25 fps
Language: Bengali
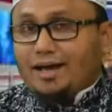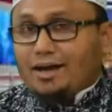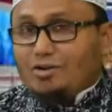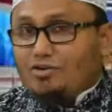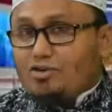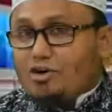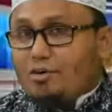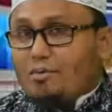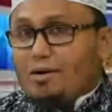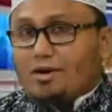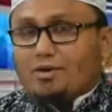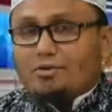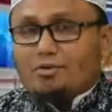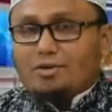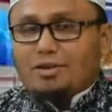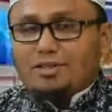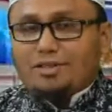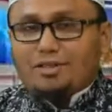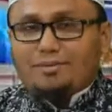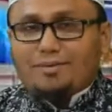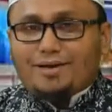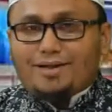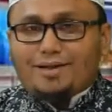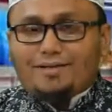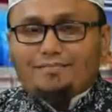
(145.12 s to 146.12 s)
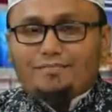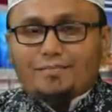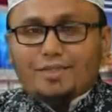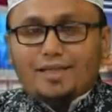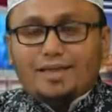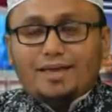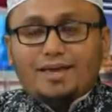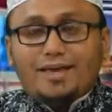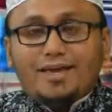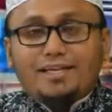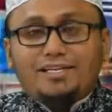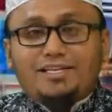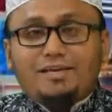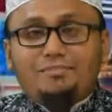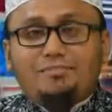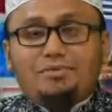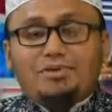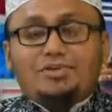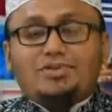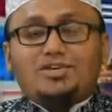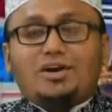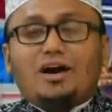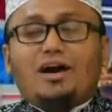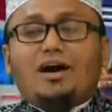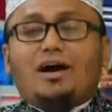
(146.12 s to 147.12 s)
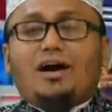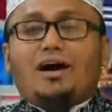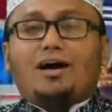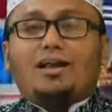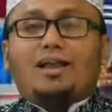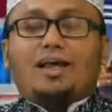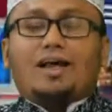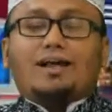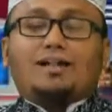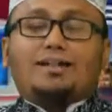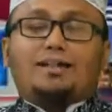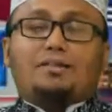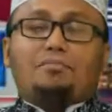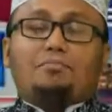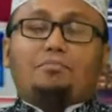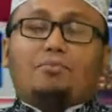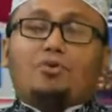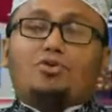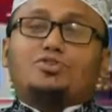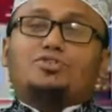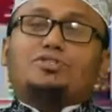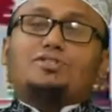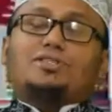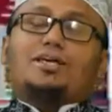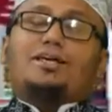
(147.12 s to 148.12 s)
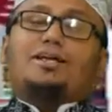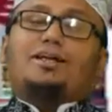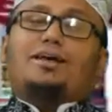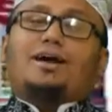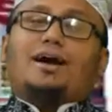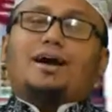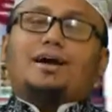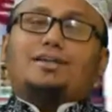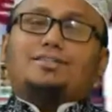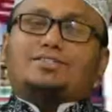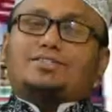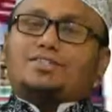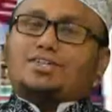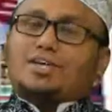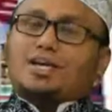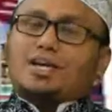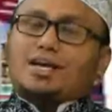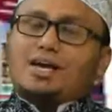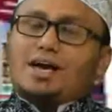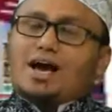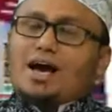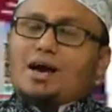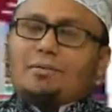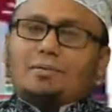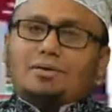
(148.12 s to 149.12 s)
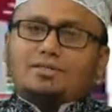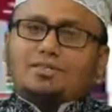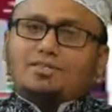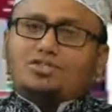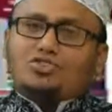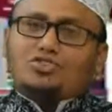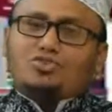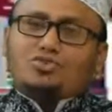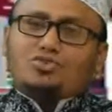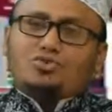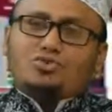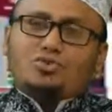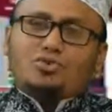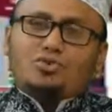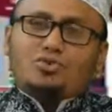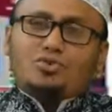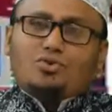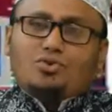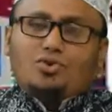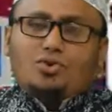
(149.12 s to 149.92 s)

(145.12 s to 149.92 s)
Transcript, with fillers: ক্ষমা করে দিবেন এই যে বিশাল একটি মর্যাদার কাজ আমাদের জন্য